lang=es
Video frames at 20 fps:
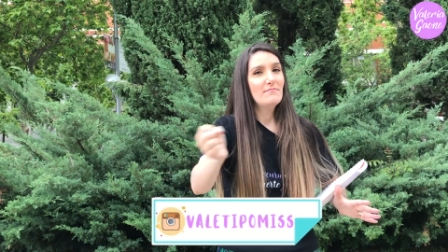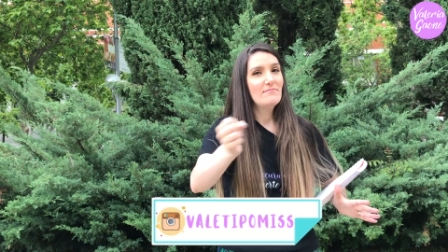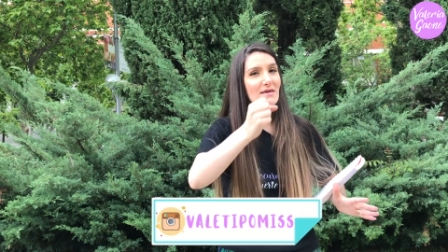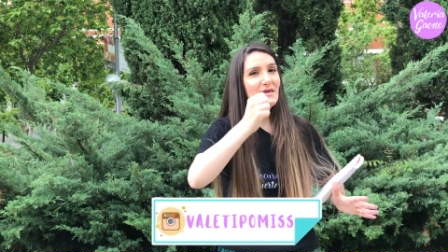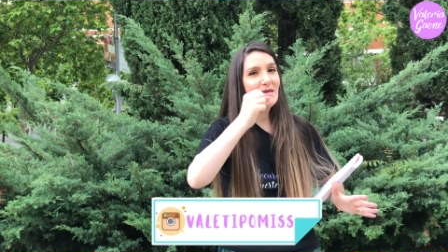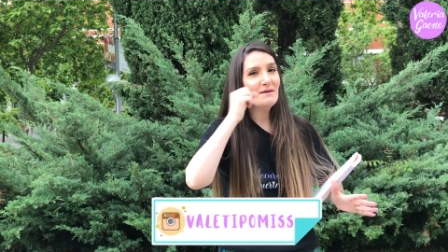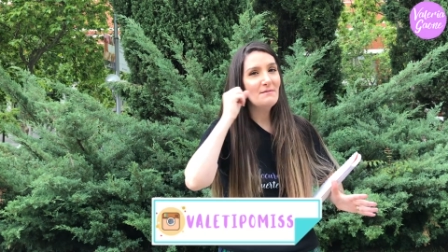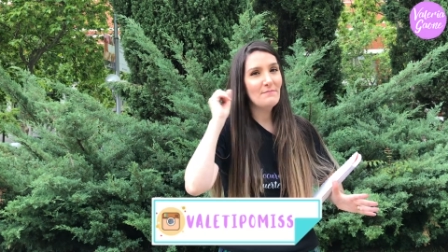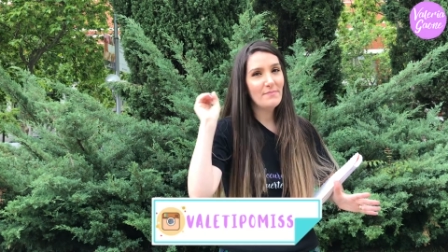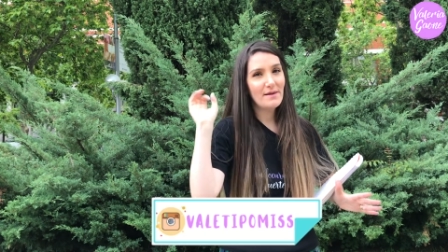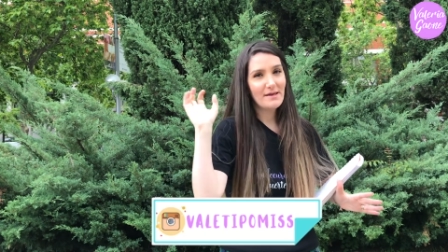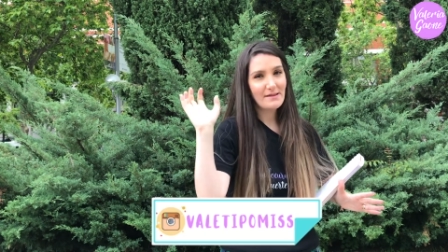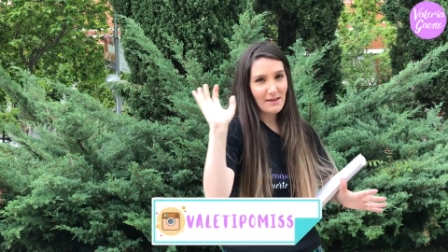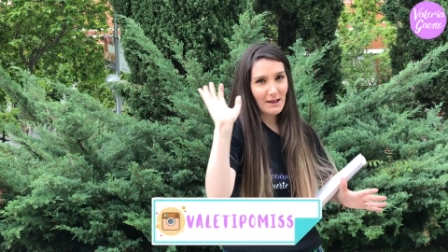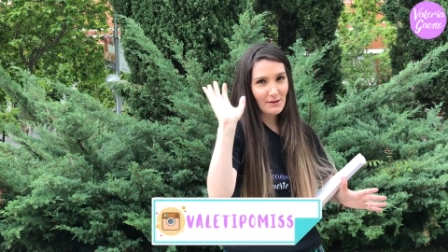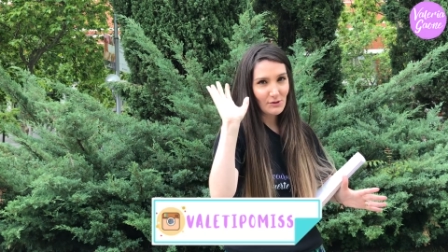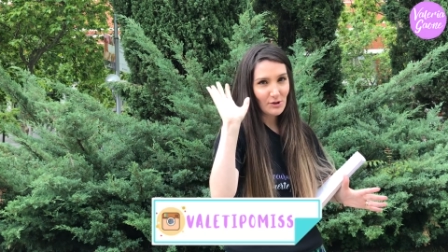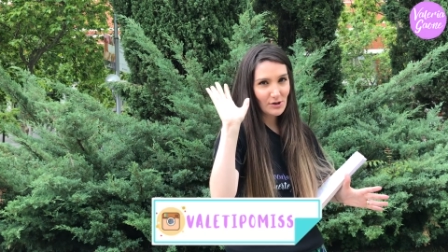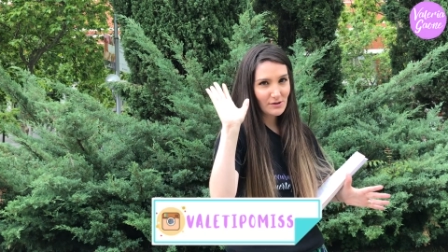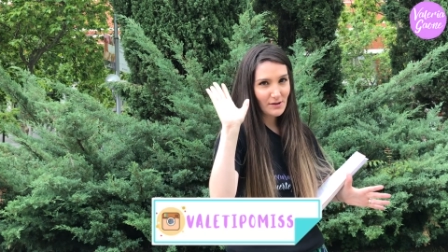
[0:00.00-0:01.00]

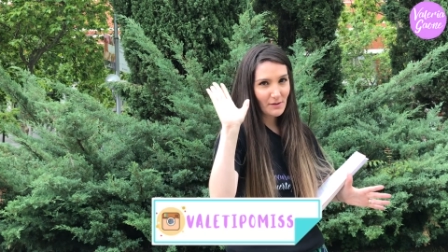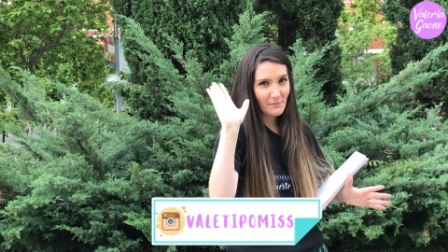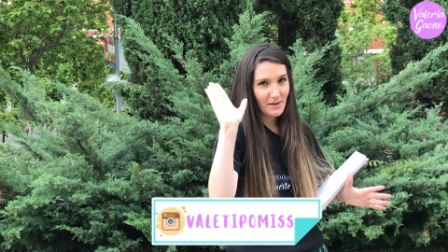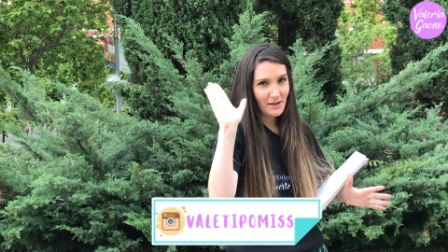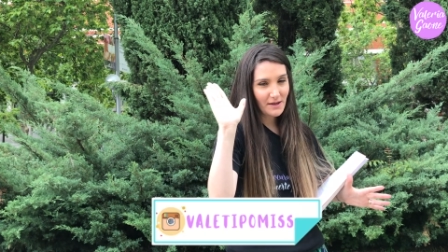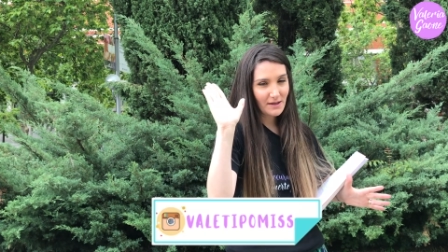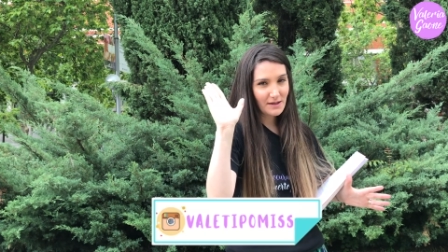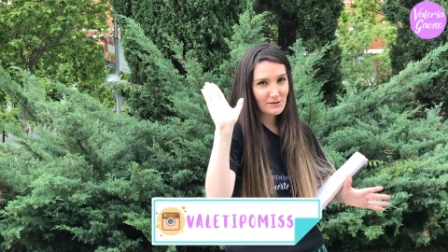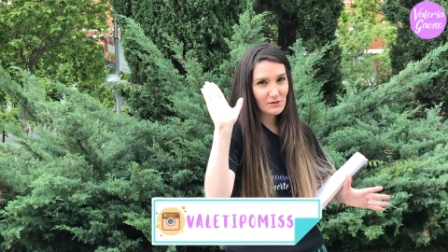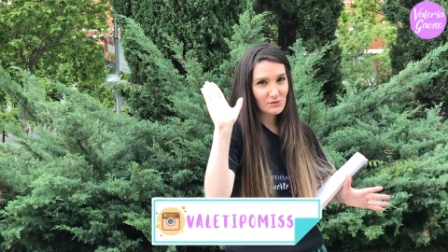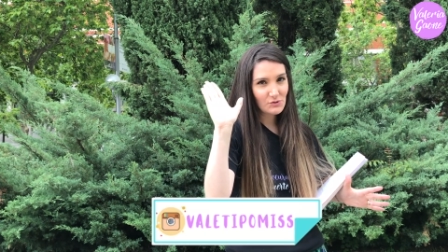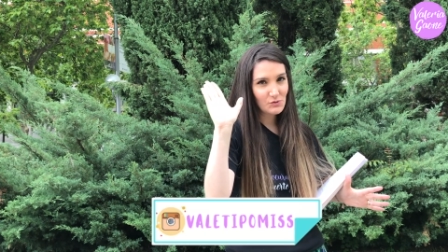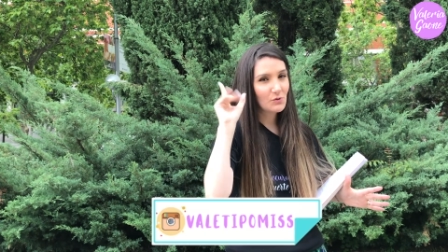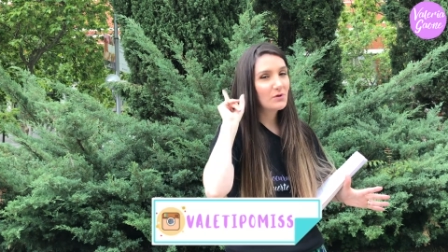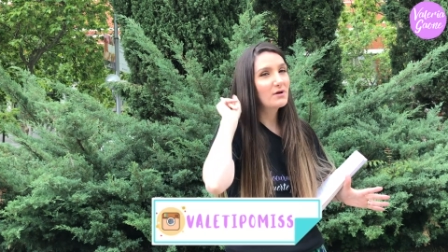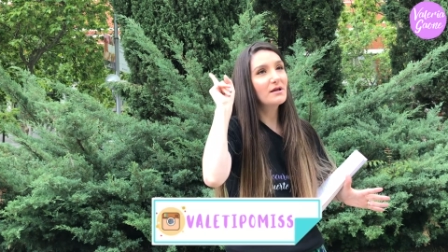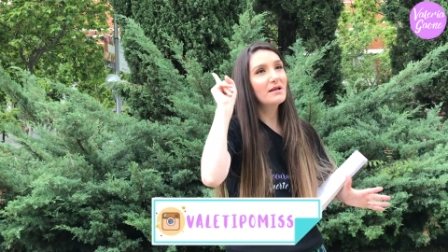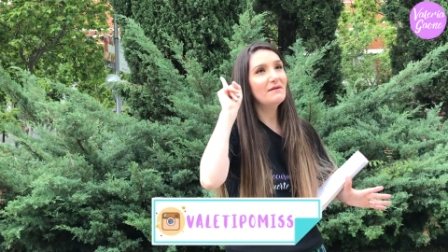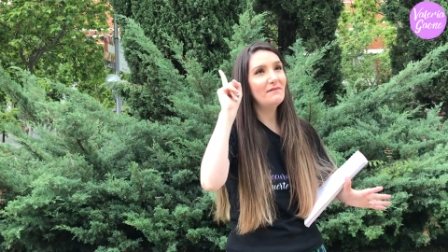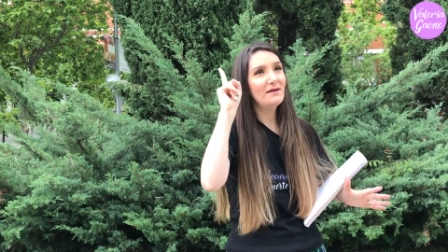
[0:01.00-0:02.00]
invitándolos también a que se
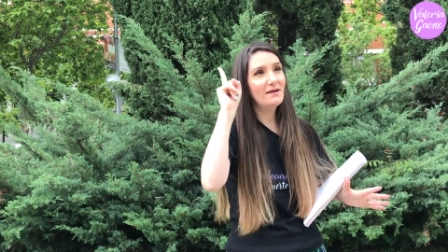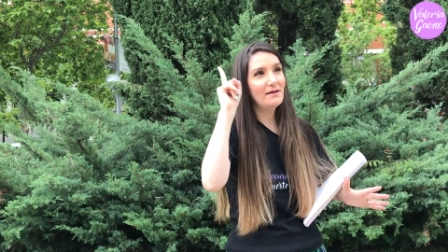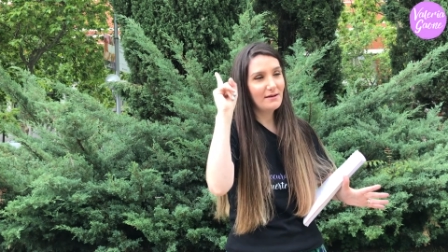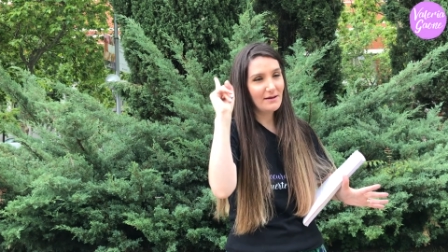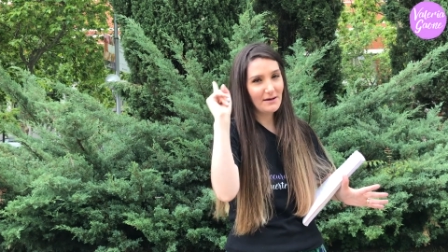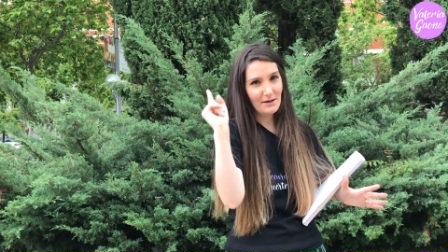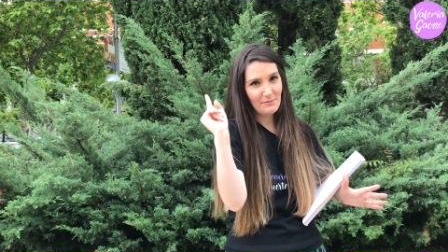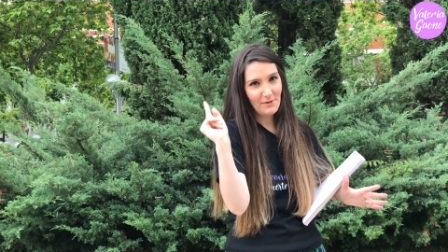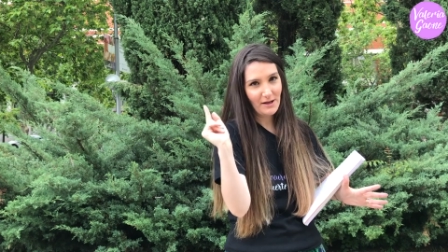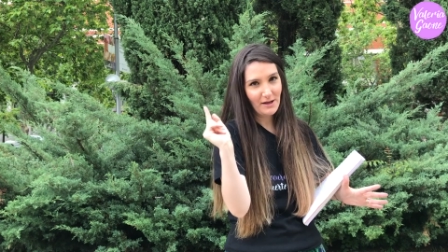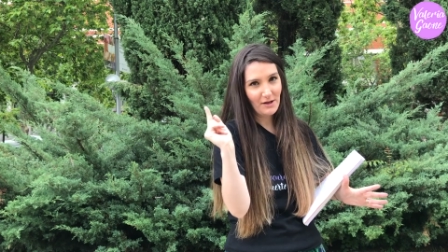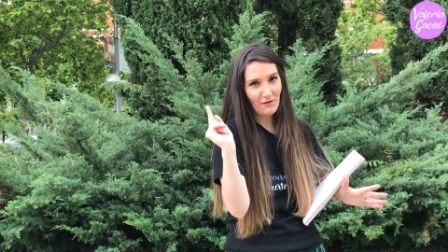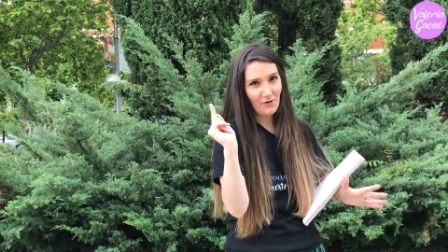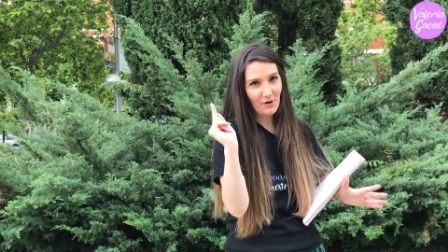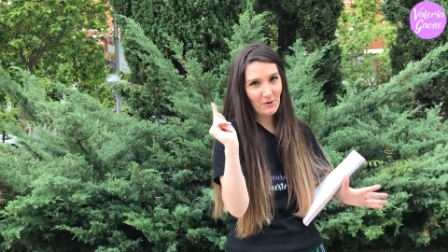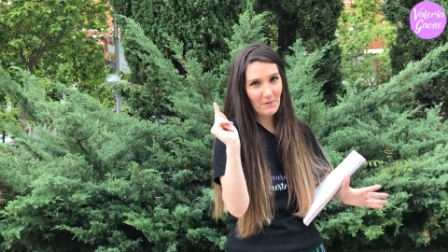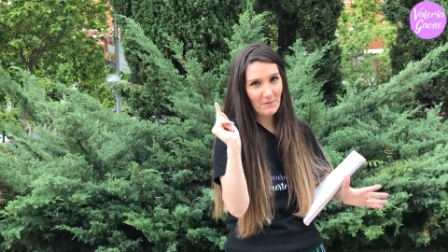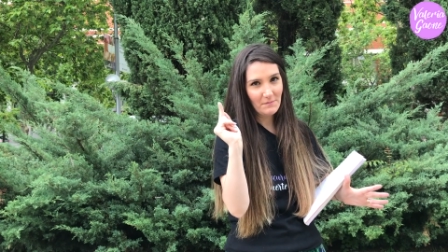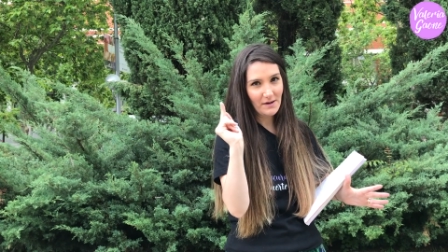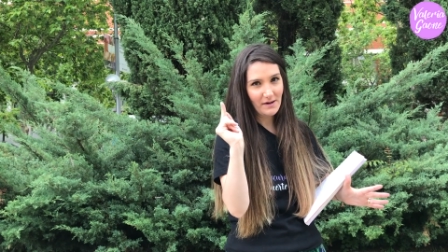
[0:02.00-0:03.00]
suscriban al canal para que
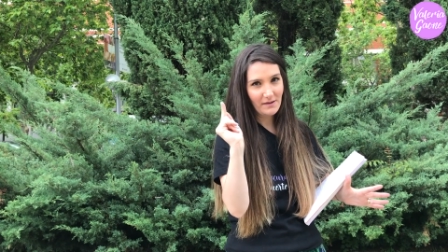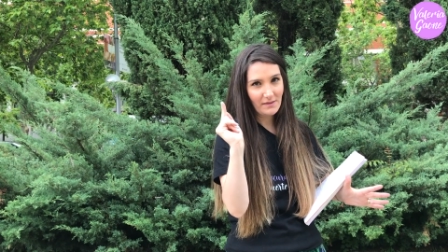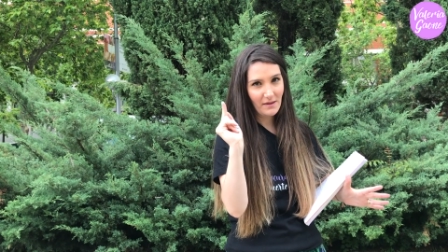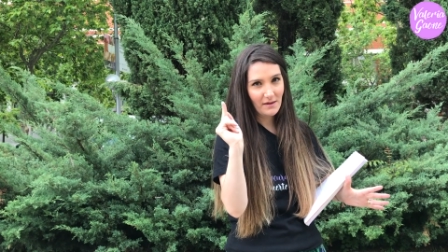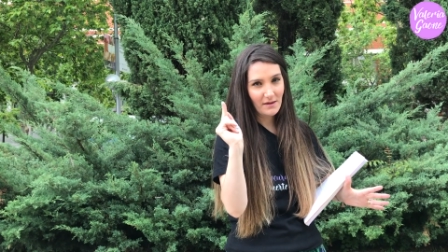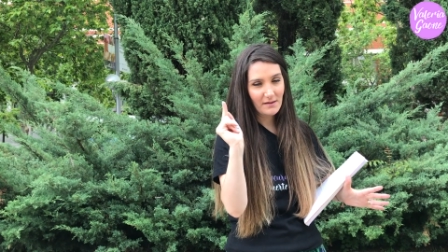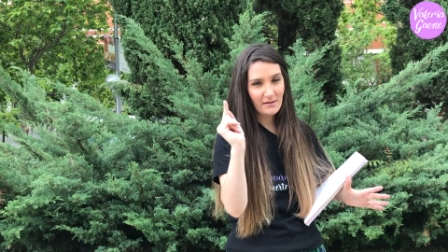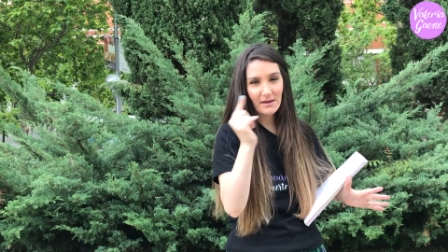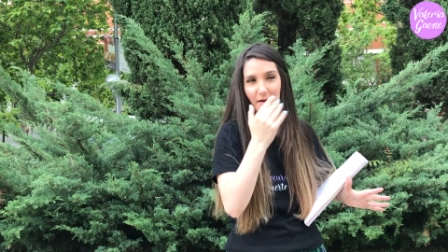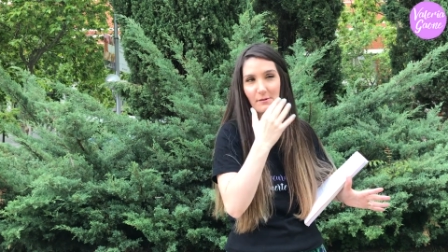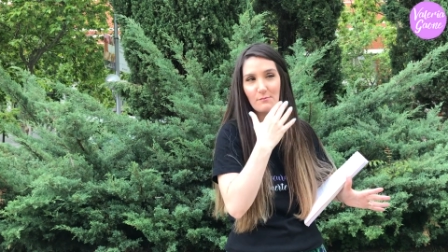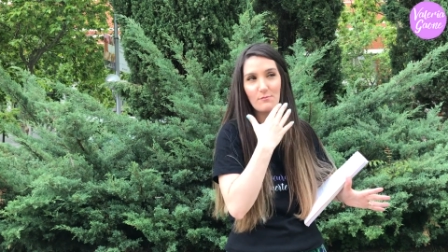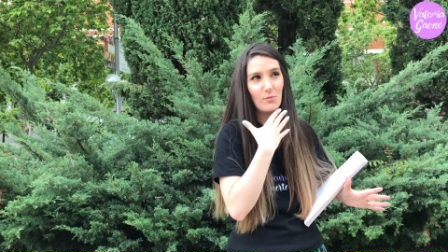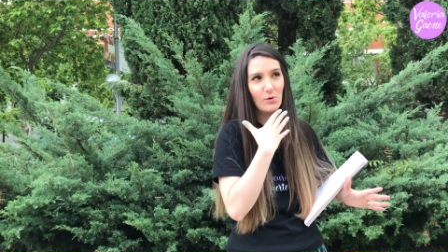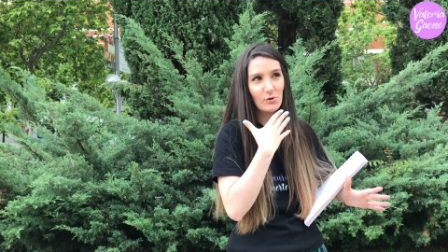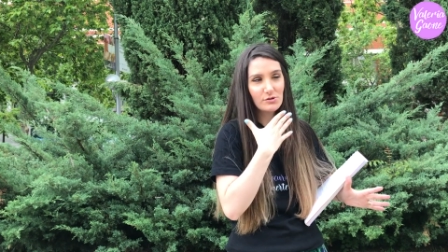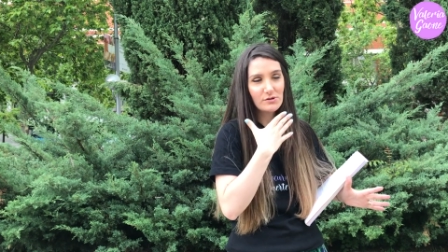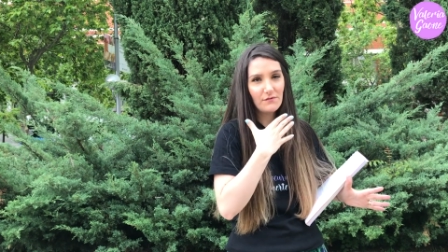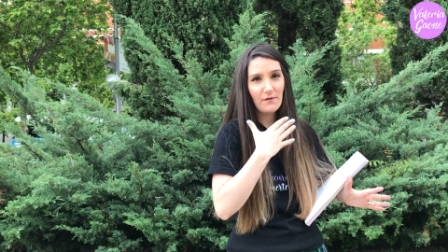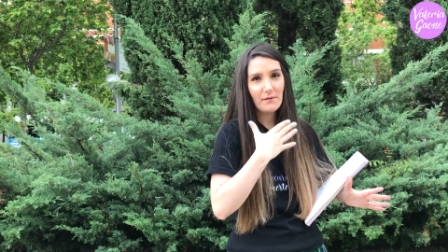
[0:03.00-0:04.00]
formen parte de esta
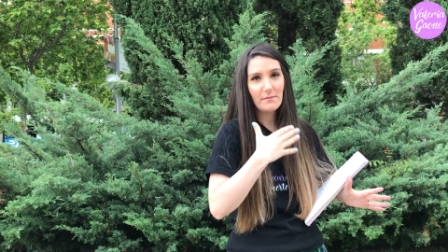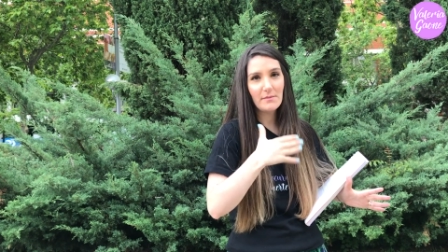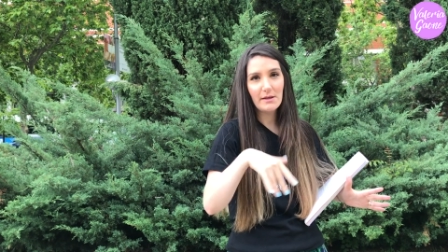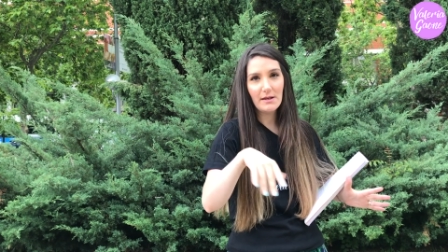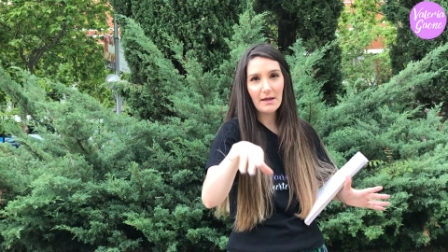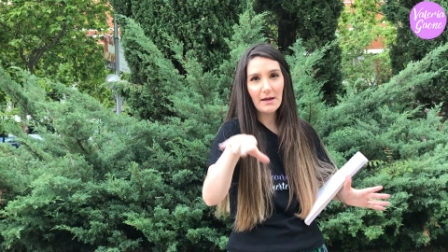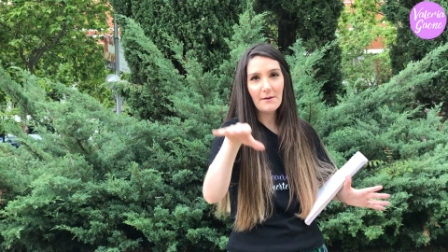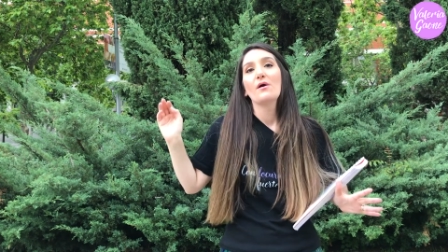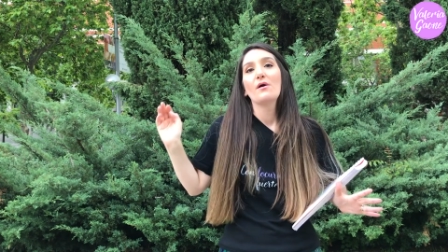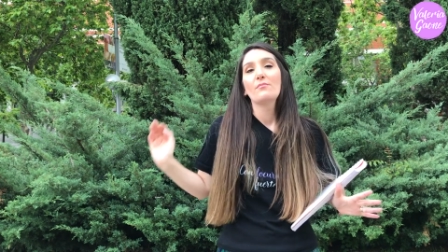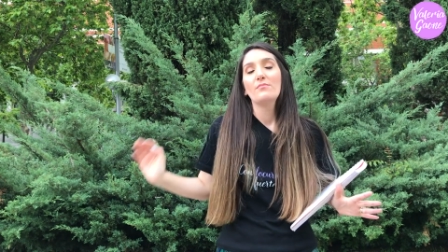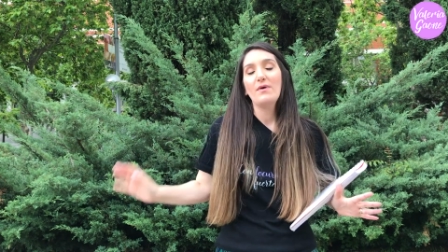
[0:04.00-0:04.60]
hermosa familia.